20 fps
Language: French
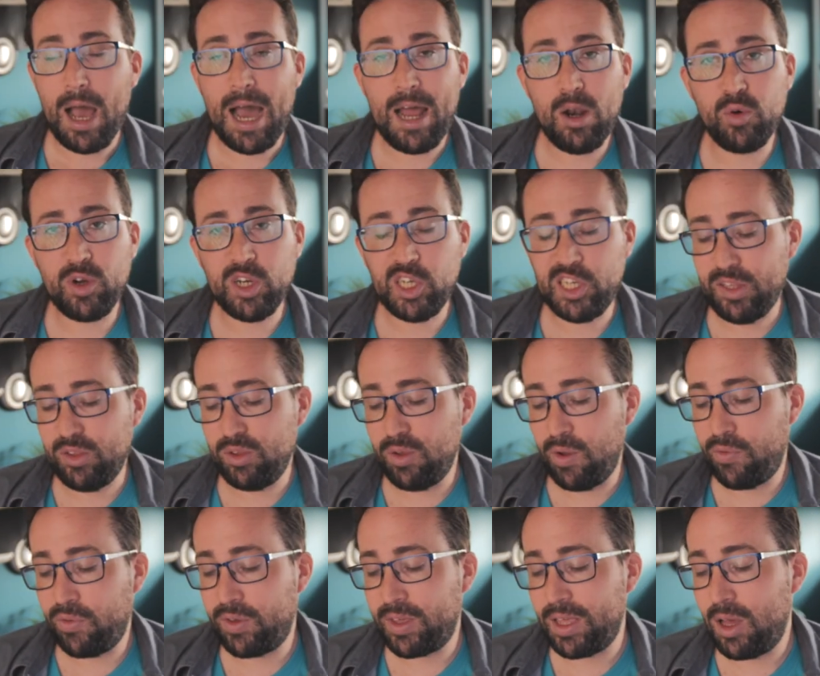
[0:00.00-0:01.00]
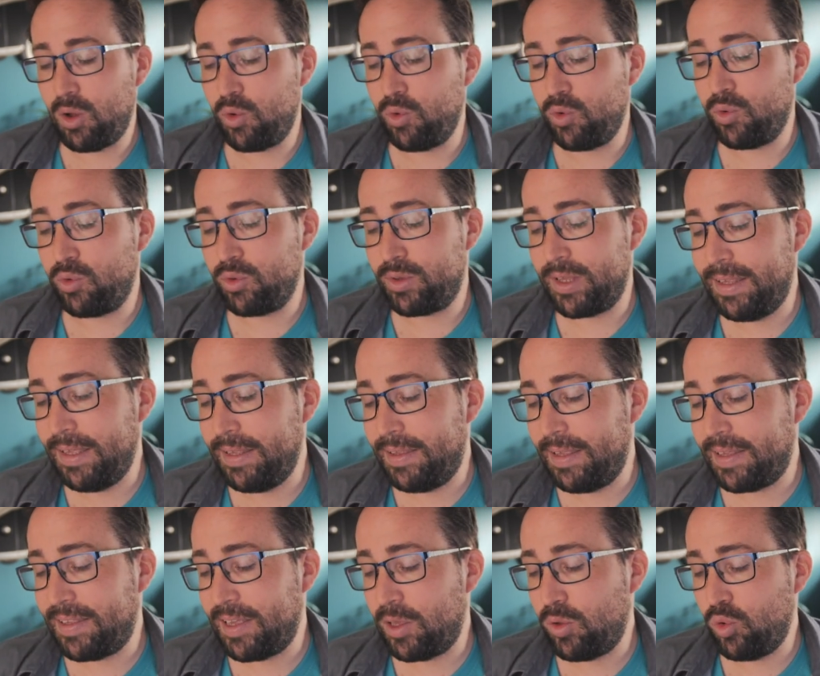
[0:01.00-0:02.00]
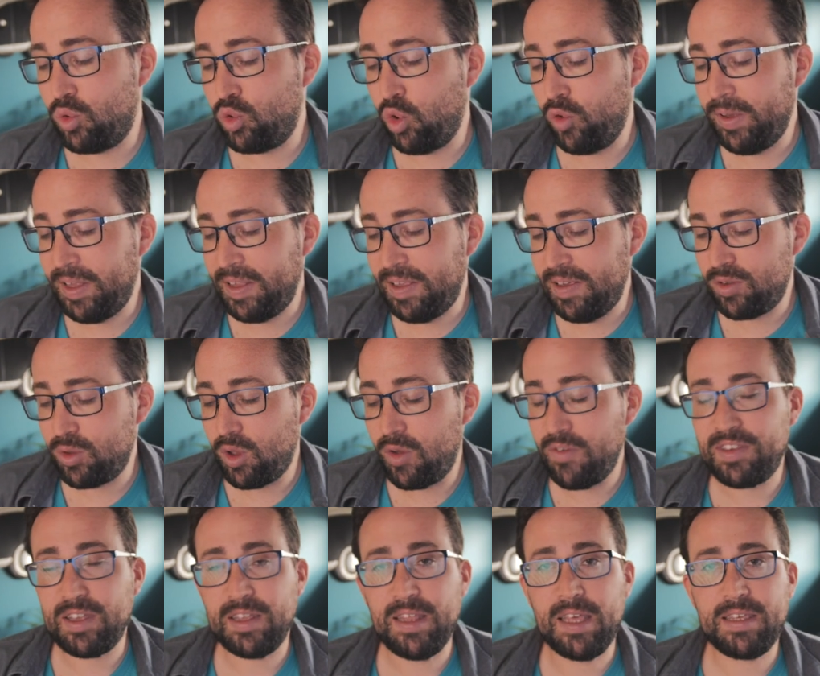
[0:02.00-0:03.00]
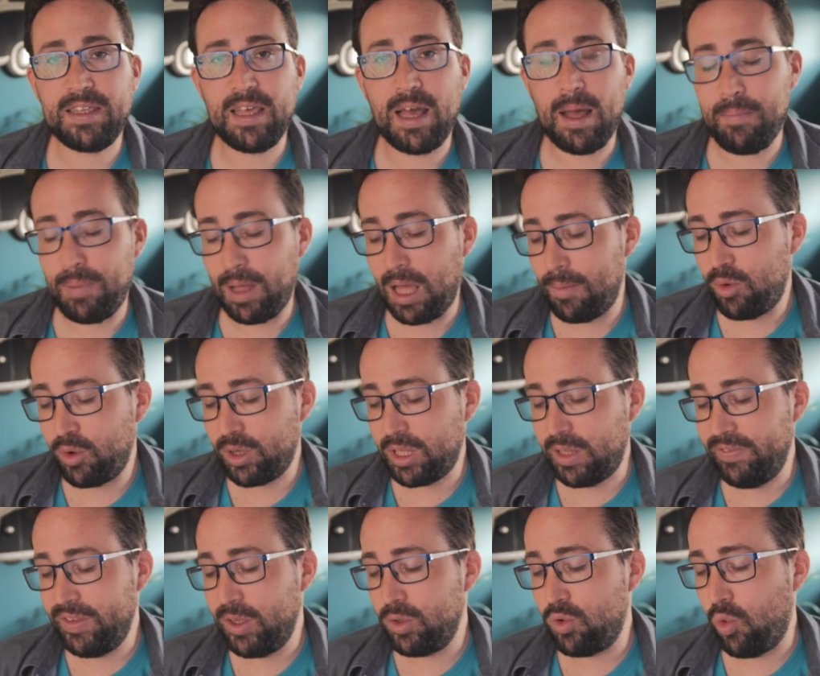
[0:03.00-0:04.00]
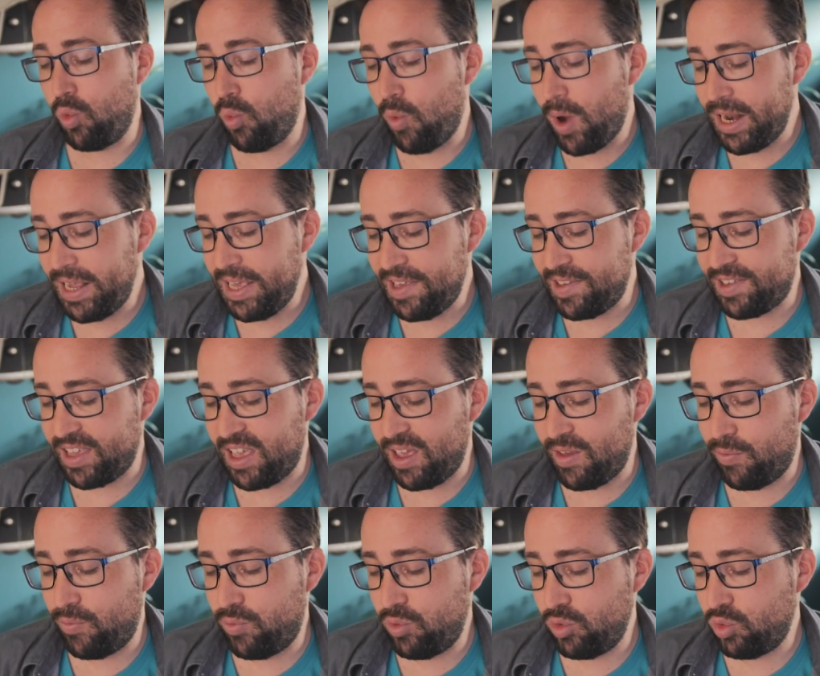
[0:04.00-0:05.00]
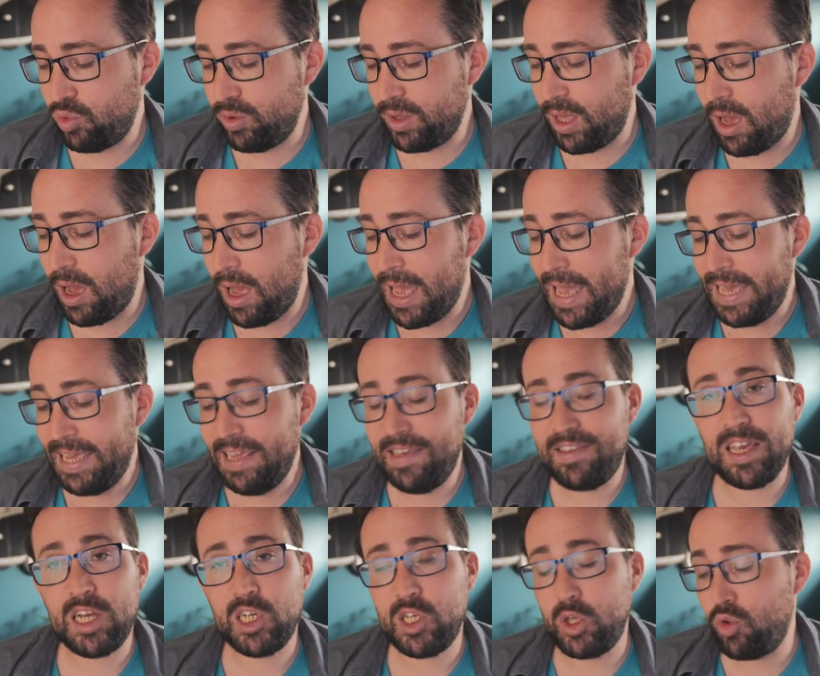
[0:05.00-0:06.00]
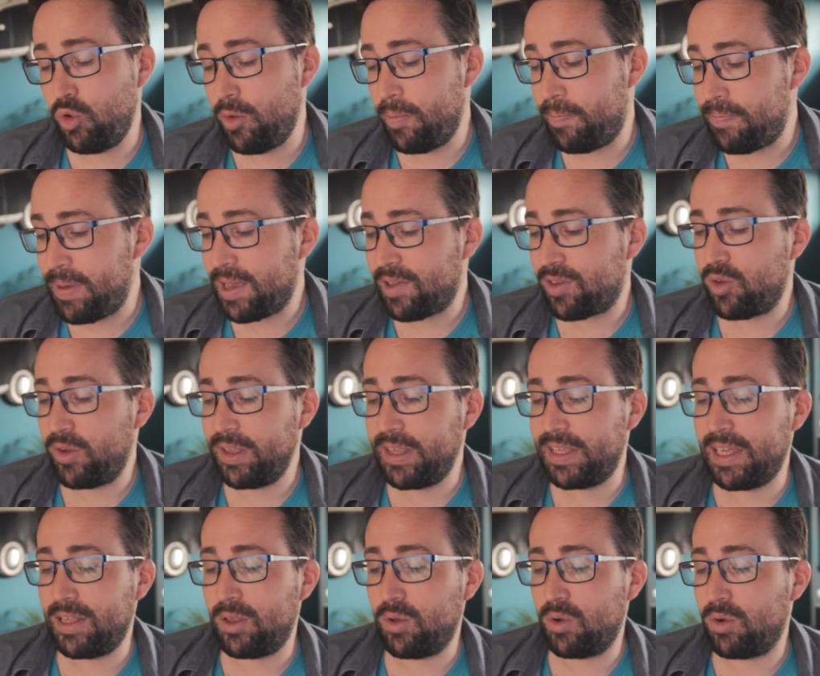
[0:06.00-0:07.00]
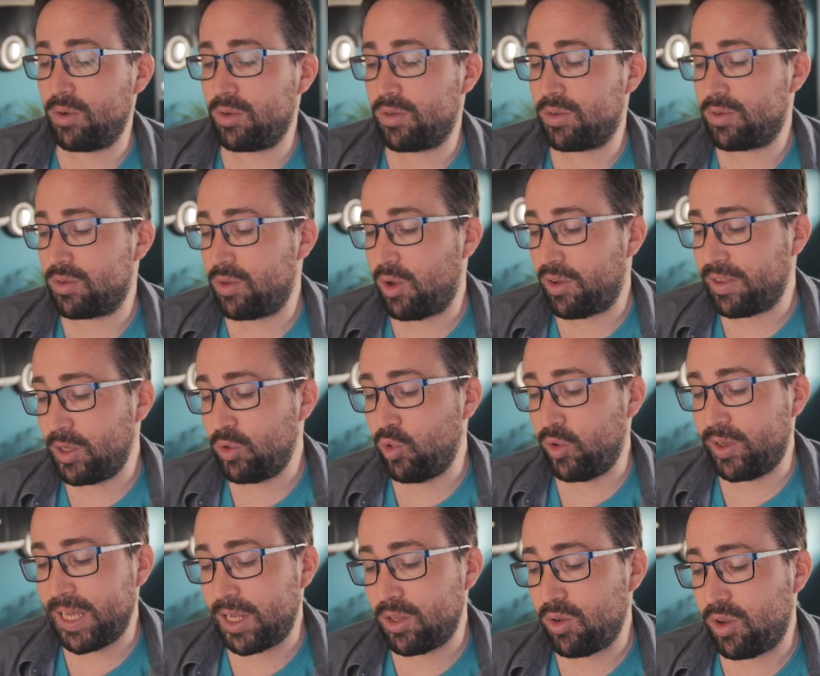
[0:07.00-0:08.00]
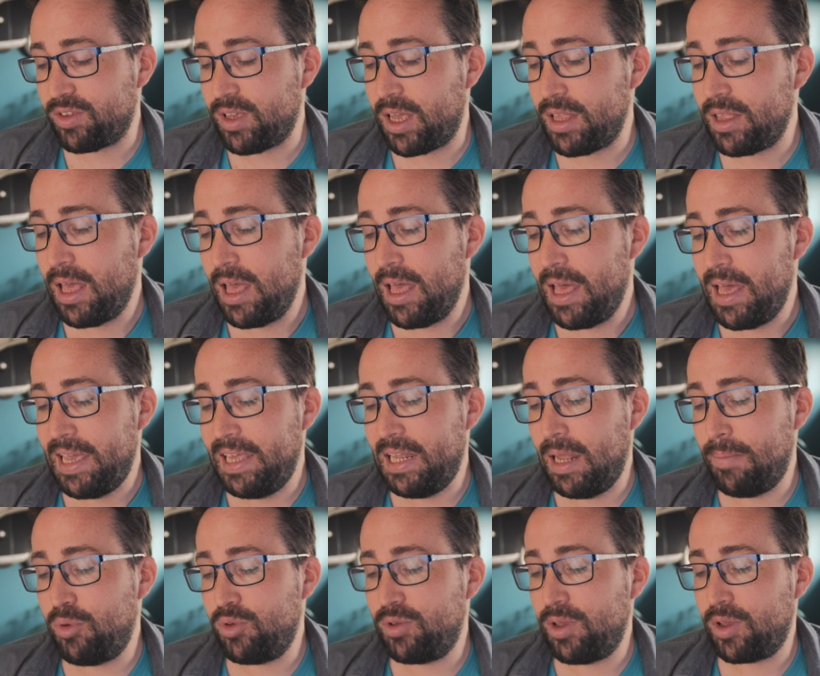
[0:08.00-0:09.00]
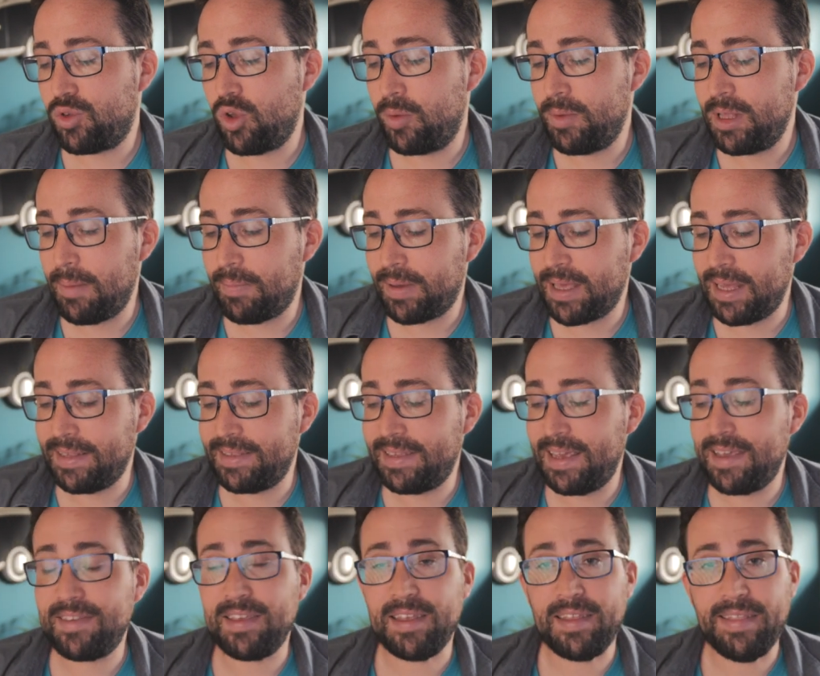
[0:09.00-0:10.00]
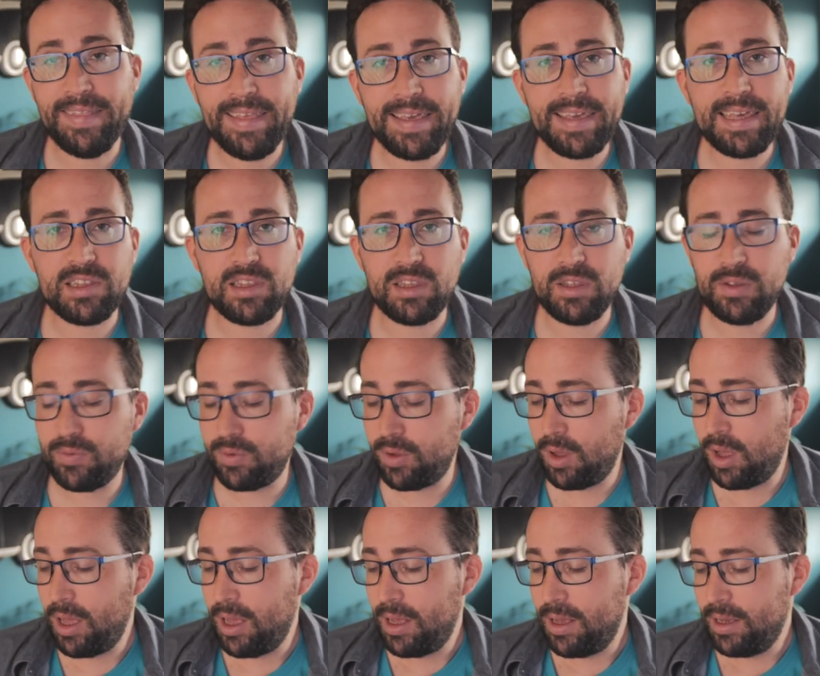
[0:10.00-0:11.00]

À l'origine, 9 cas ont été détectés du Covid-19. C'est des cas apparemment qui venaient de Wallis et Futuna. Il s'agit d'une personne qui était en sortie de quatorzaine il y a plusieurs semaines après un test négatif.